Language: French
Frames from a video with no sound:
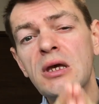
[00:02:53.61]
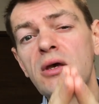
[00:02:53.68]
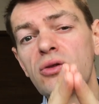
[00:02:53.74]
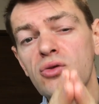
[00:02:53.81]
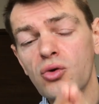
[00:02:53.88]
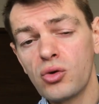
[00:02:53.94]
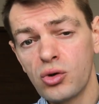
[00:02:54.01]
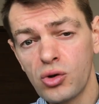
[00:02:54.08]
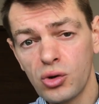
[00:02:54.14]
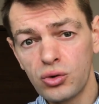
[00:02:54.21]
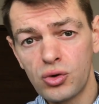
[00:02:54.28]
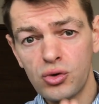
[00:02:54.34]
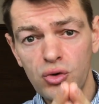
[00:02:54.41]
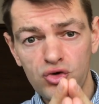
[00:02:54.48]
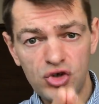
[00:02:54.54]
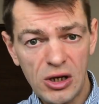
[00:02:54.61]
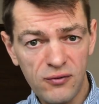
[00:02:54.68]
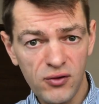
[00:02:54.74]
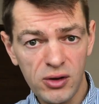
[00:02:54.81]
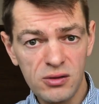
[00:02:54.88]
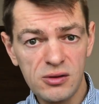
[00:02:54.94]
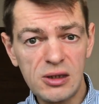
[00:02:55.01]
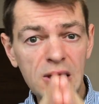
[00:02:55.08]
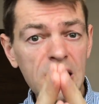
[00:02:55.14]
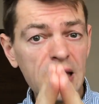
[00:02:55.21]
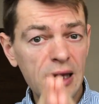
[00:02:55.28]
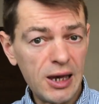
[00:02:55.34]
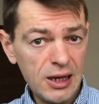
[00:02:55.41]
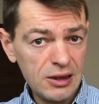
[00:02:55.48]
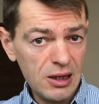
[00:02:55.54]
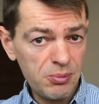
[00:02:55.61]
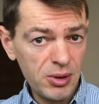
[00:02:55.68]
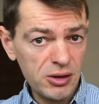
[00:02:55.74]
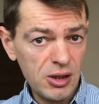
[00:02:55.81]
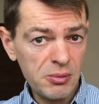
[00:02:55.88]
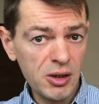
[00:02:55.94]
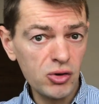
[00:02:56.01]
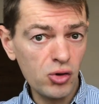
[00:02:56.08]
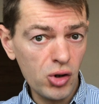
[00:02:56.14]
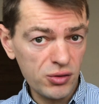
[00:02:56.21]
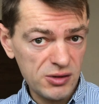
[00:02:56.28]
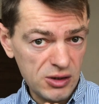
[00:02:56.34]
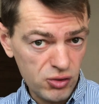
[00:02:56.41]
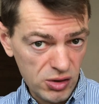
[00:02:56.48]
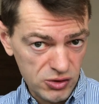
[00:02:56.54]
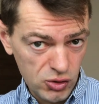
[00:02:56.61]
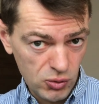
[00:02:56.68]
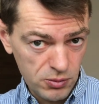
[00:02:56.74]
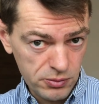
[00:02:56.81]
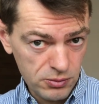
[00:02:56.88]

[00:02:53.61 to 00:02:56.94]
sur le compte de chaque Français, indépendamment de leur situation.